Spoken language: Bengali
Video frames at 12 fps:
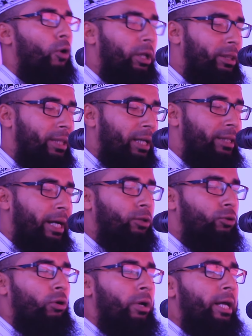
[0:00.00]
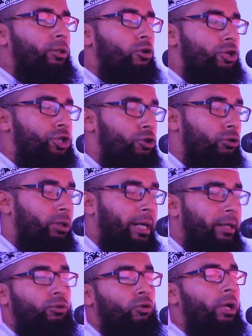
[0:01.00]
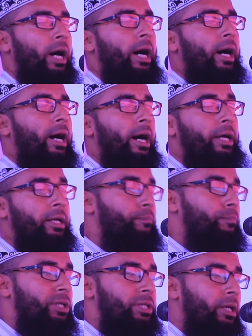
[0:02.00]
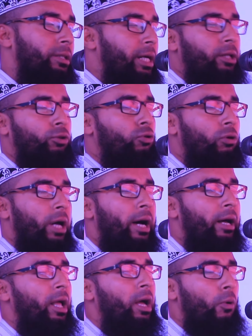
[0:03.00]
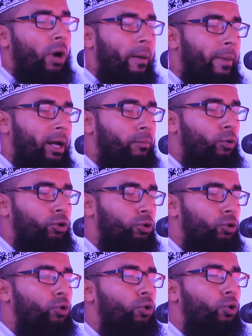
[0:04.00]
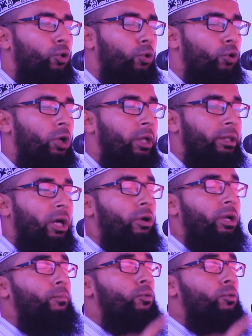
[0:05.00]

হত্যা থাকত না দর্শন থাকত না ইপিজিং থাকত না ও আমার বন্ধু তাহলে